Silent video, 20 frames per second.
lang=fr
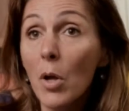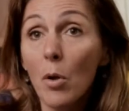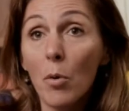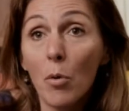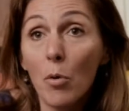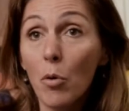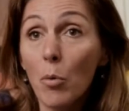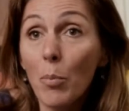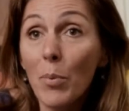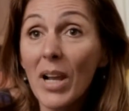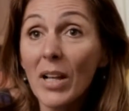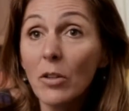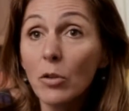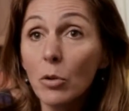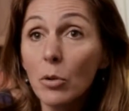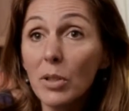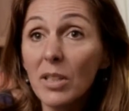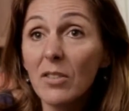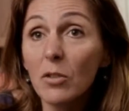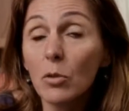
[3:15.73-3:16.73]
le
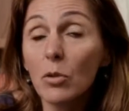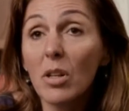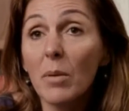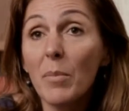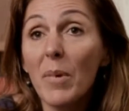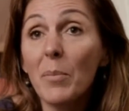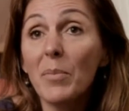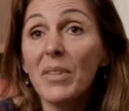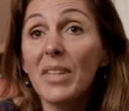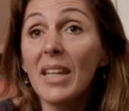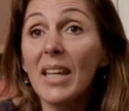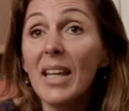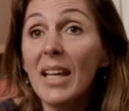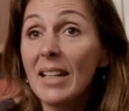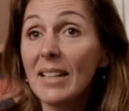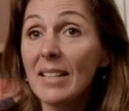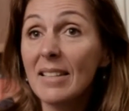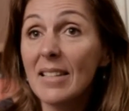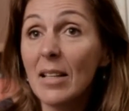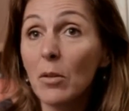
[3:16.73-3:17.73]
Plateau, qui sont quand même des,
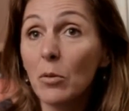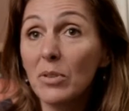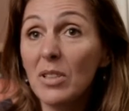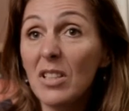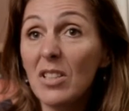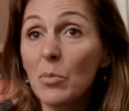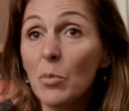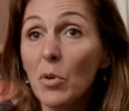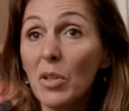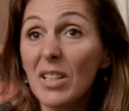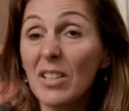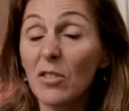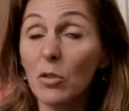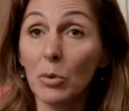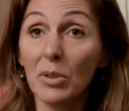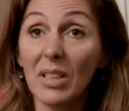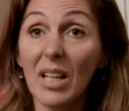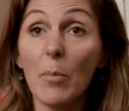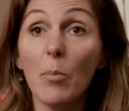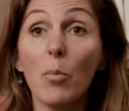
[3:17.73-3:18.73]
arrondissements qui sont
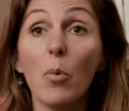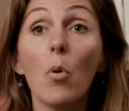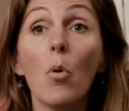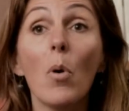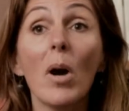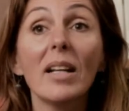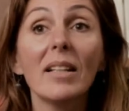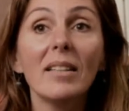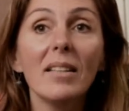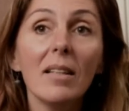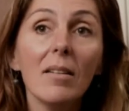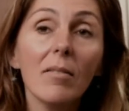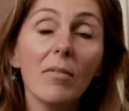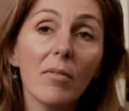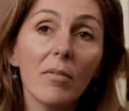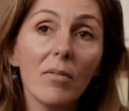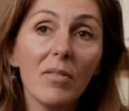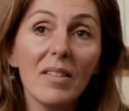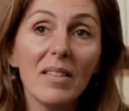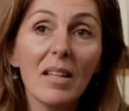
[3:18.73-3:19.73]
très proactifs
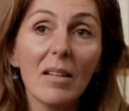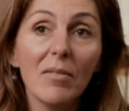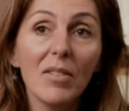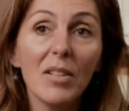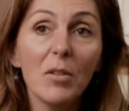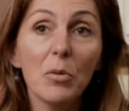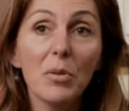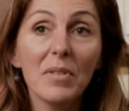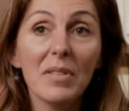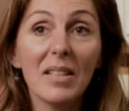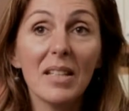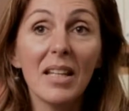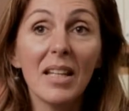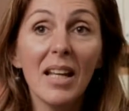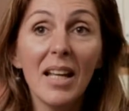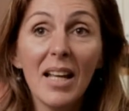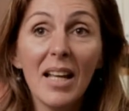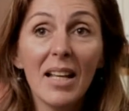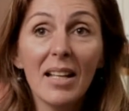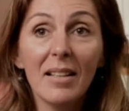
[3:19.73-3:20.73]
vis-à-vis de, ces,
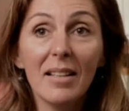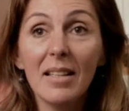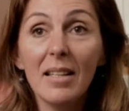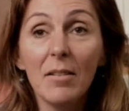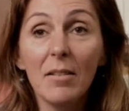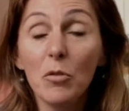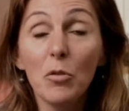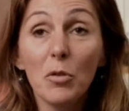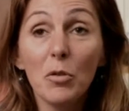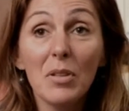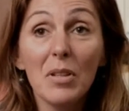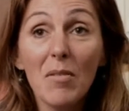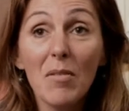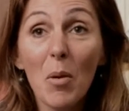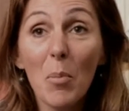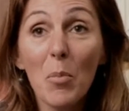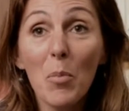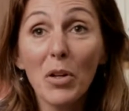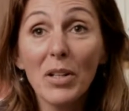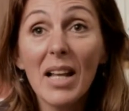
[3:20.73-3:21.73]
ce
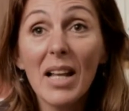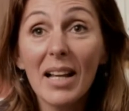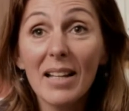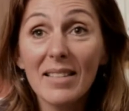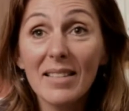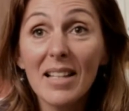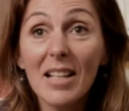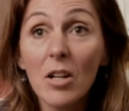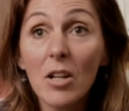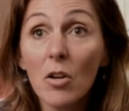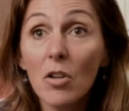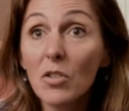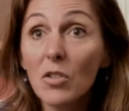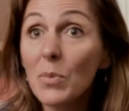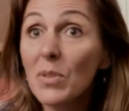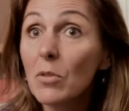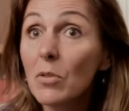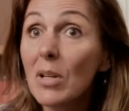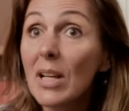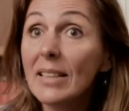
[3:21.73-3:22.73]
développement de la résilience.
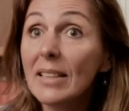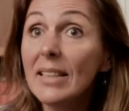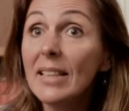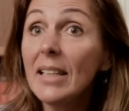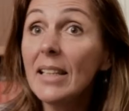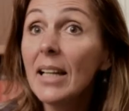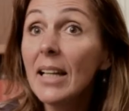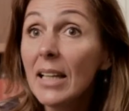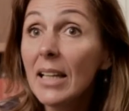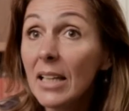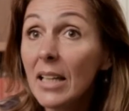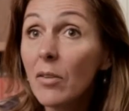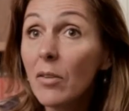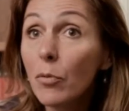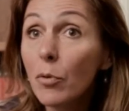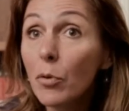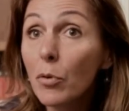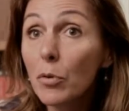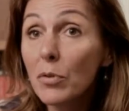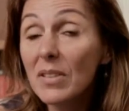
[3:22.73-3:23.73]
Mais cela dit, il
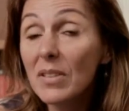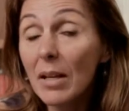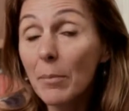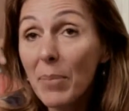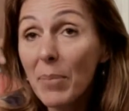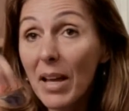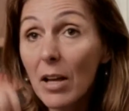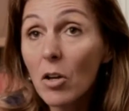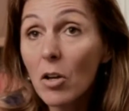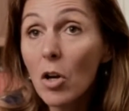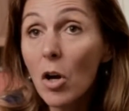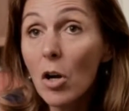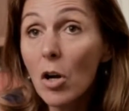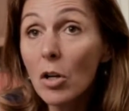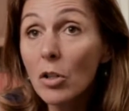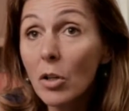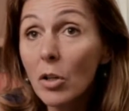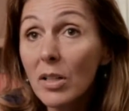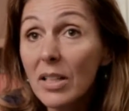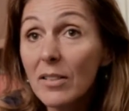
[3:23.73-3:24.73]
faut que ça
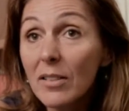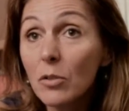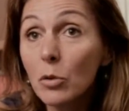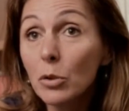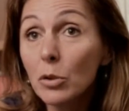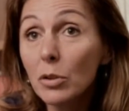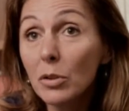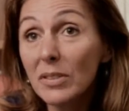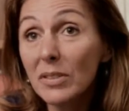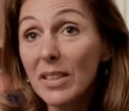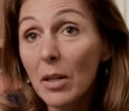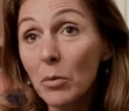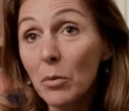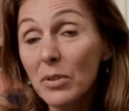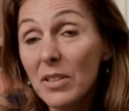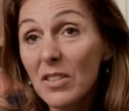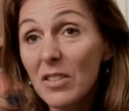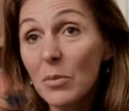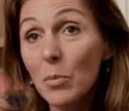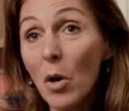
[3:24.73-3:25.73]
percole dans les autres
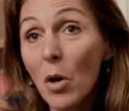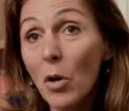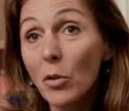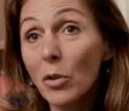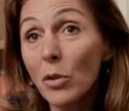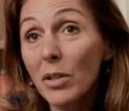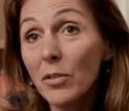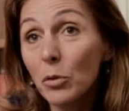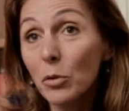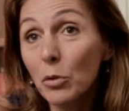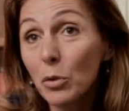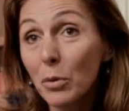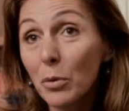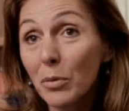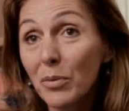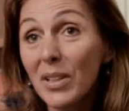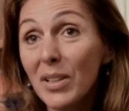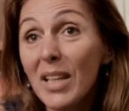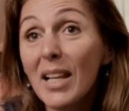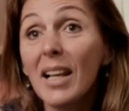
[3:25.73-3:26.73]
arrondissements, dans les autres
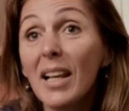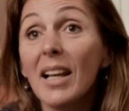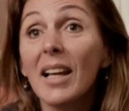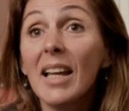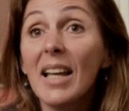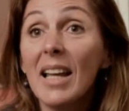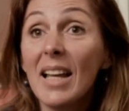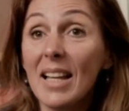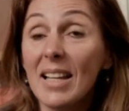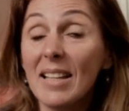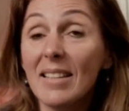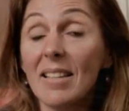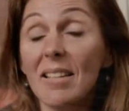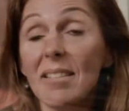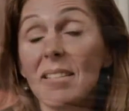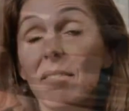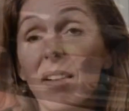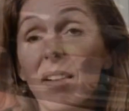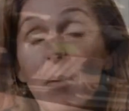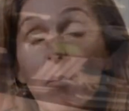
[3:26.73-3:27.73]
villes. Et ça,
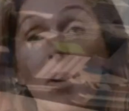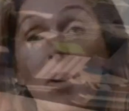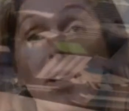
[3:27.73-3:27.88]
c'est vraiment